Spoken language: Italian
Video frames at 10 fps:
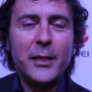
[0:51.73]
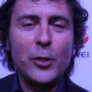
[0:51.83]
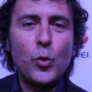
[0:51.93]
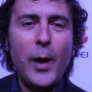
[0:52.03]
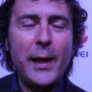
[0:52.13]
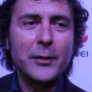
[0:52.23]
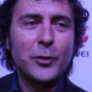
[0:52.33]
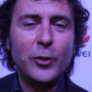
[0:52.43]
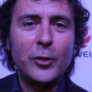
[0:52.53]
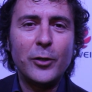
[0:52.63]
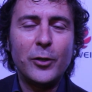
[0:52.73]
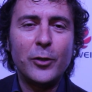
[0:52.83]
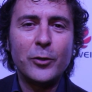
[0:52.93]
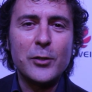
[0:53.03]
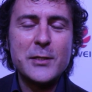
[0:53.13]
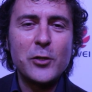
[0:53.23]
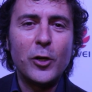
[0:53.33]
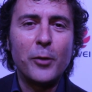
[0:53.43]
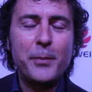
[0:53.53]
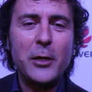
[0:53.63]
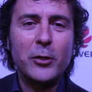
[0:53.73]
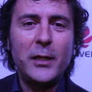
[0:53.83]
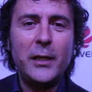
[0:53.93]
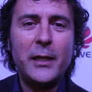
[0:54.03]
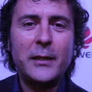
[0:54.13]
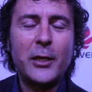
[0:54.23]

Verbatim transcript: in quanto non solo pieno di